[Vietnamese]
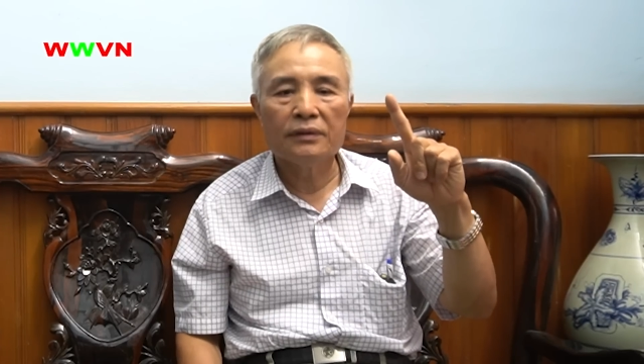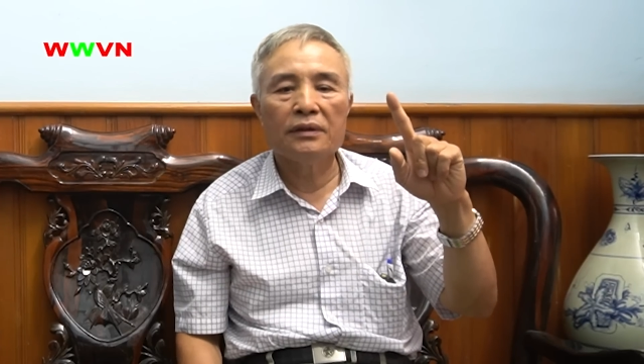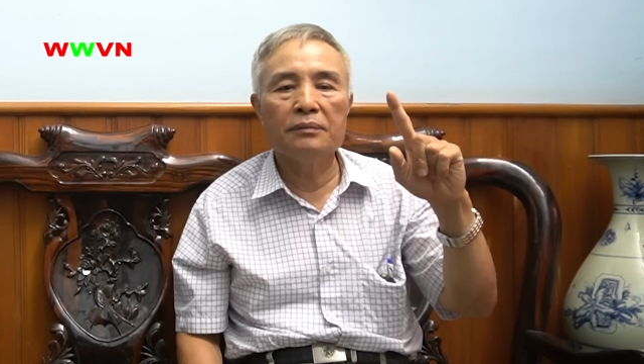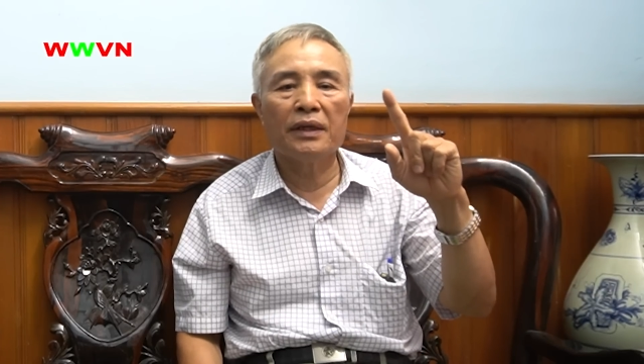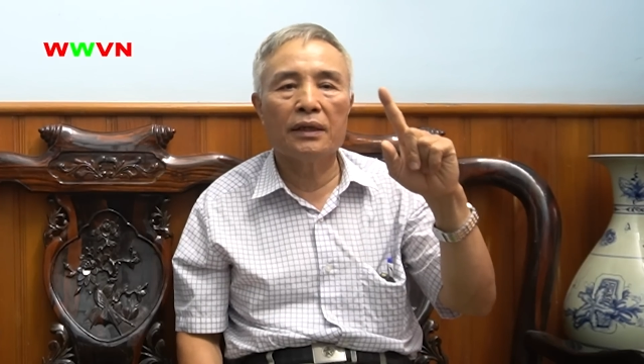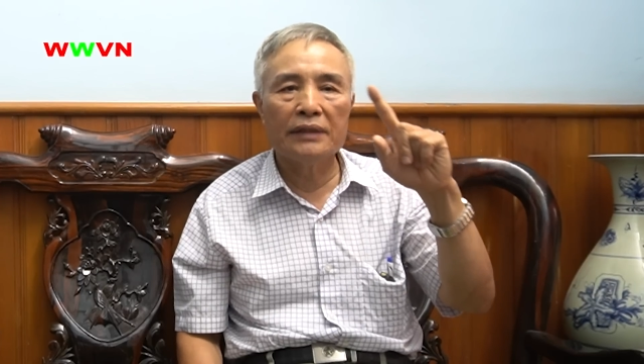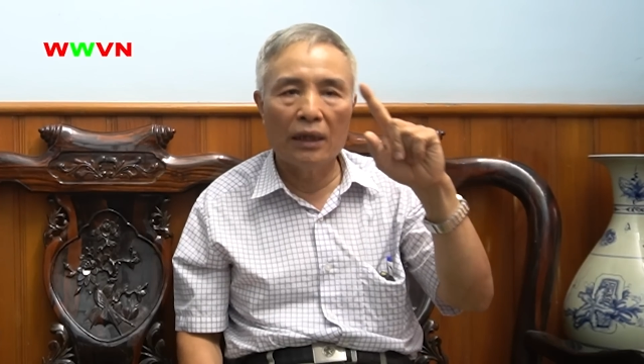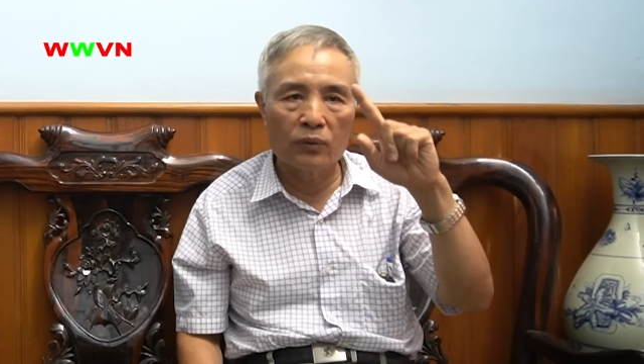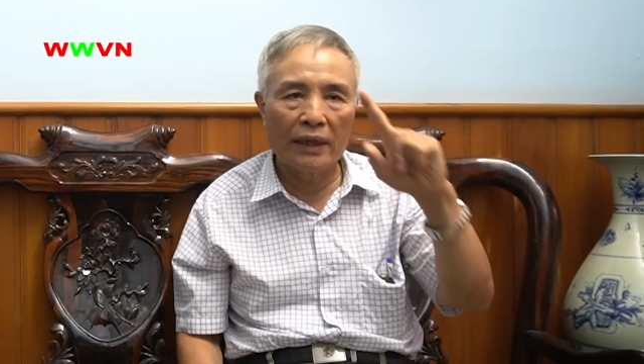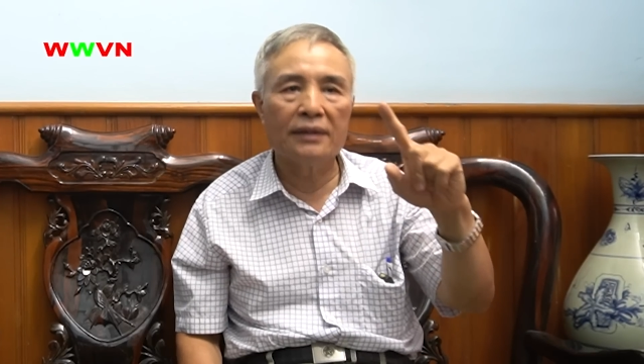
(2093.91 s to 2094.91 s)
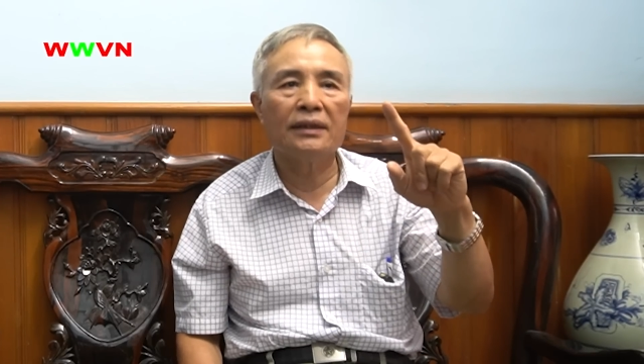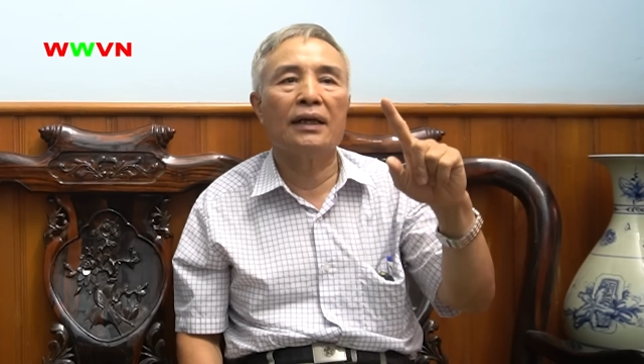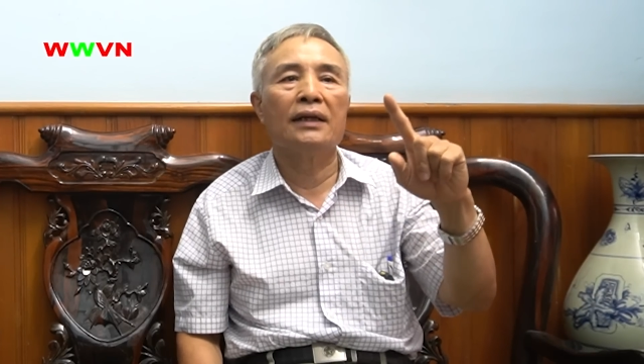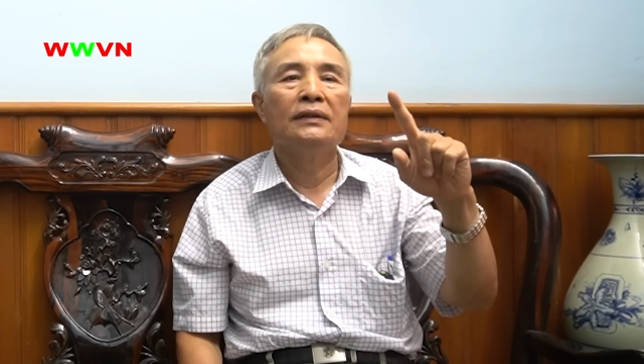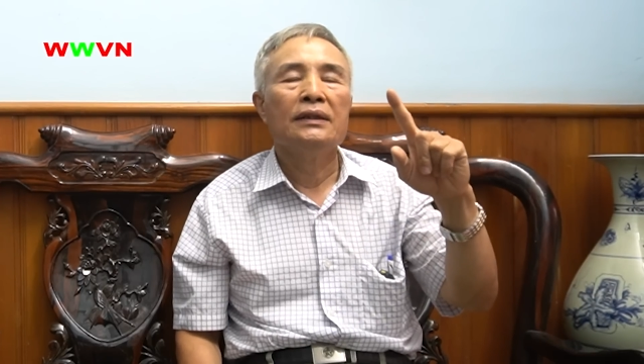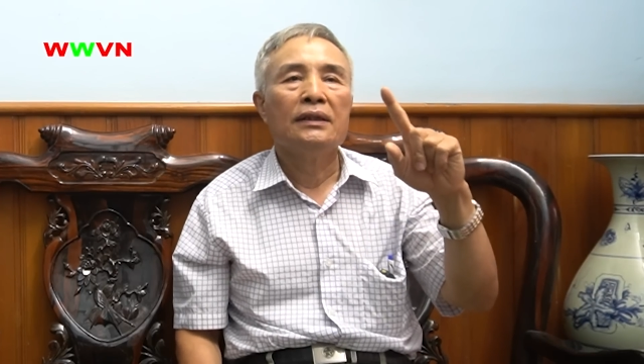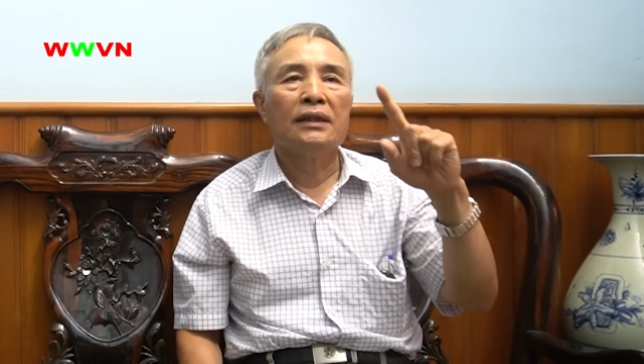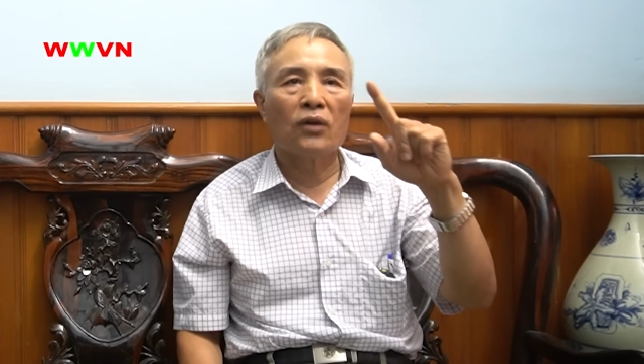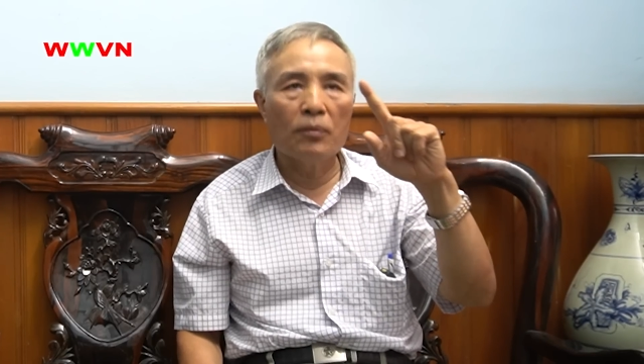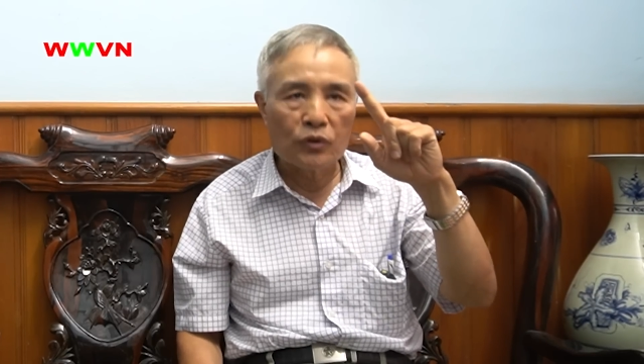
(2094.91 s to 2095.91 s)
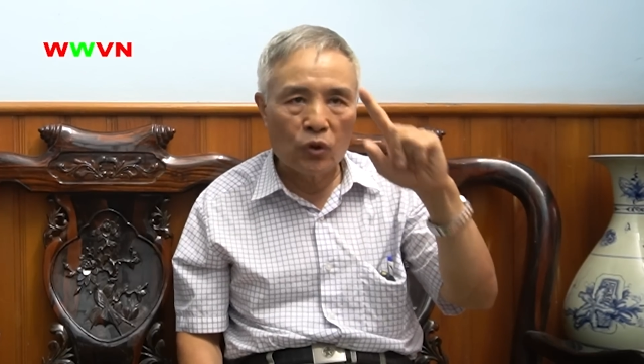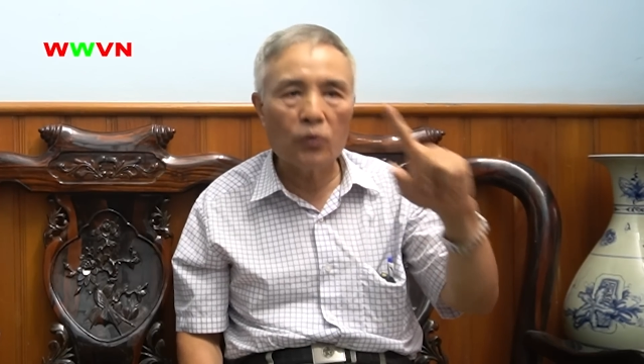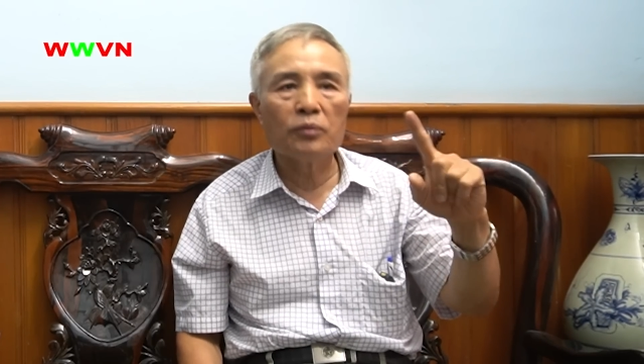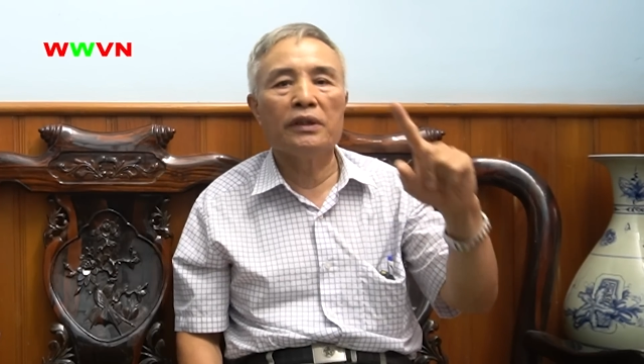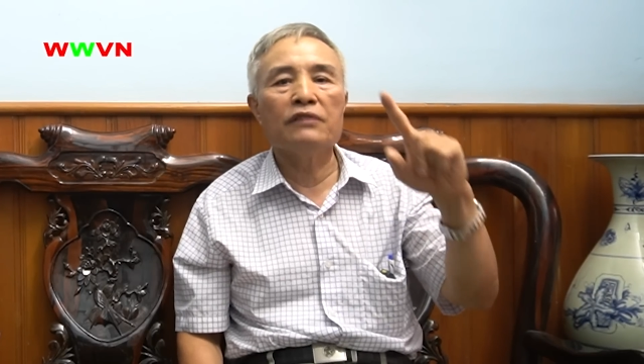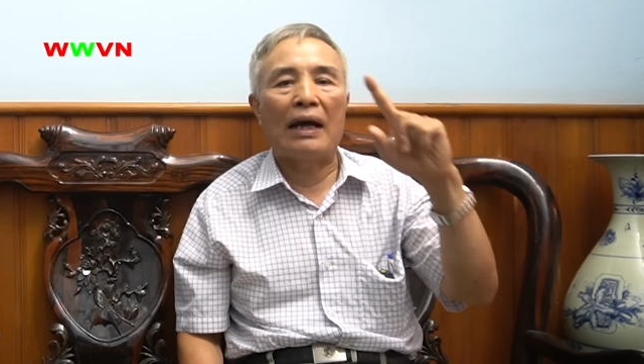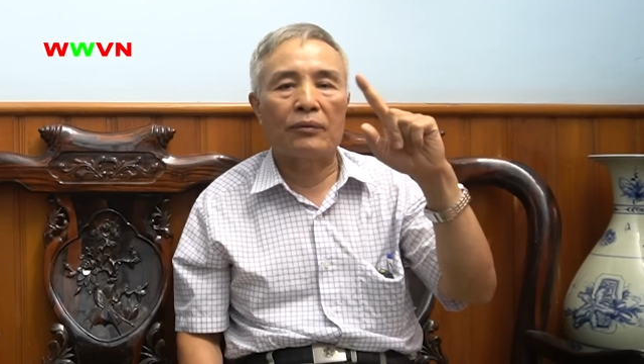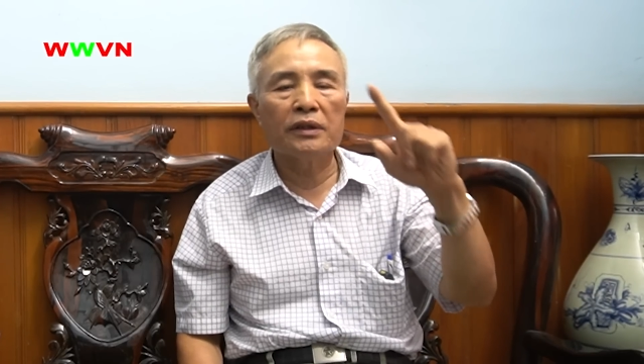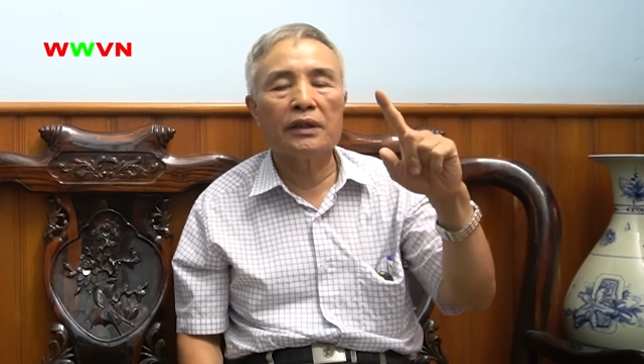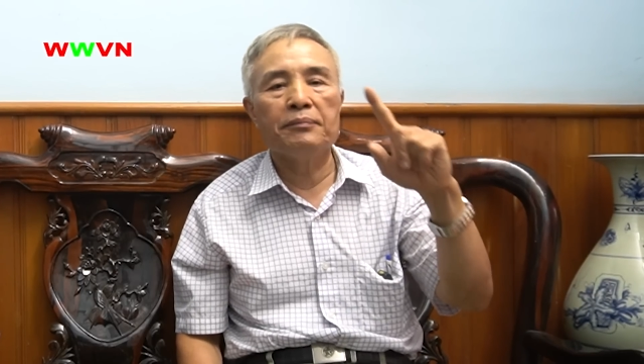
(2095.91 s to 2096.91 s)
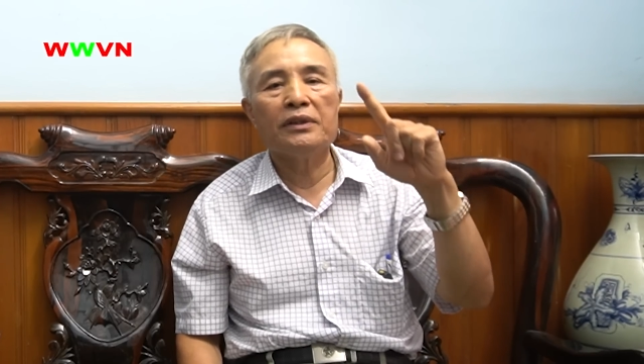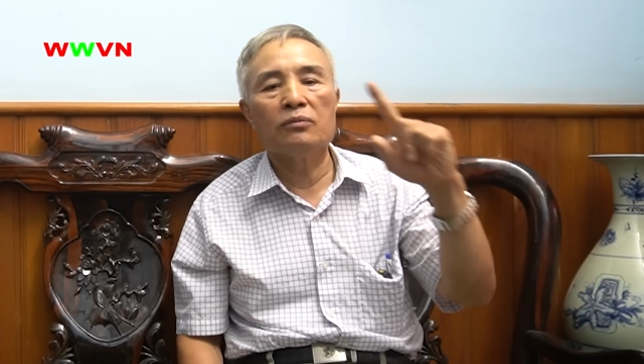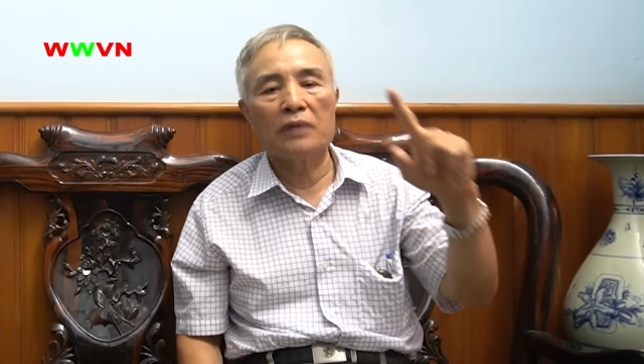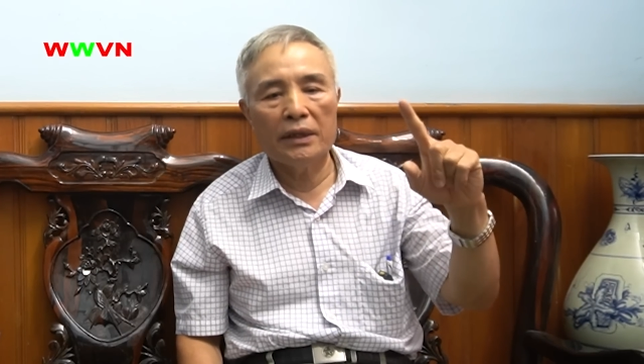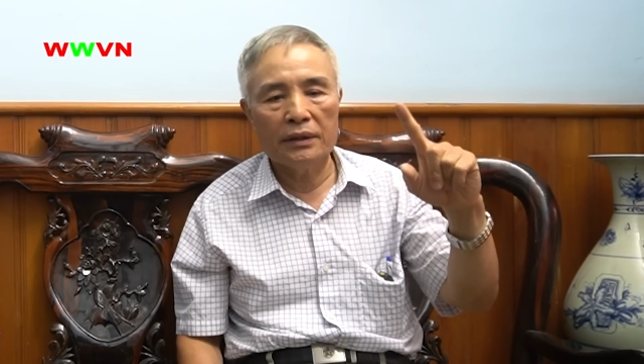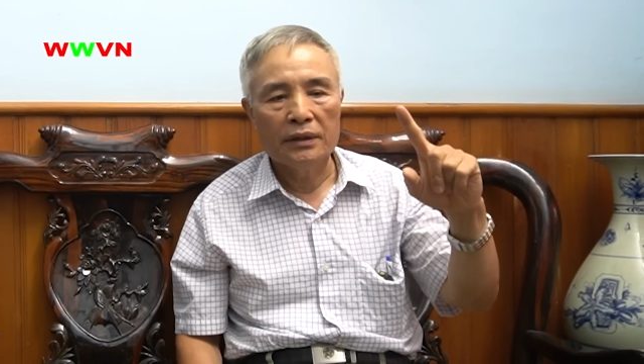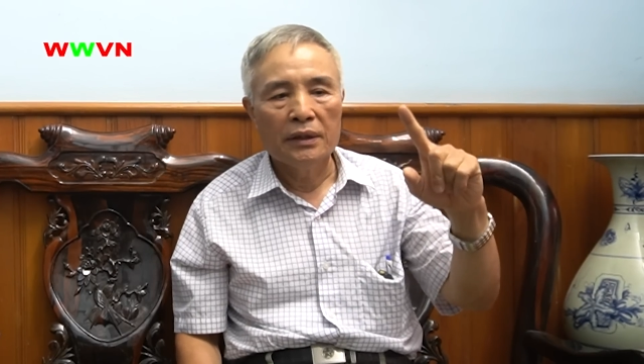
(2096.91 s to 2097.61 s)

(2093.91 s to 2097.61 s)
nhưng mà nhiều lần là, là có một số đồng chí vào để tìm nhưng không thấy.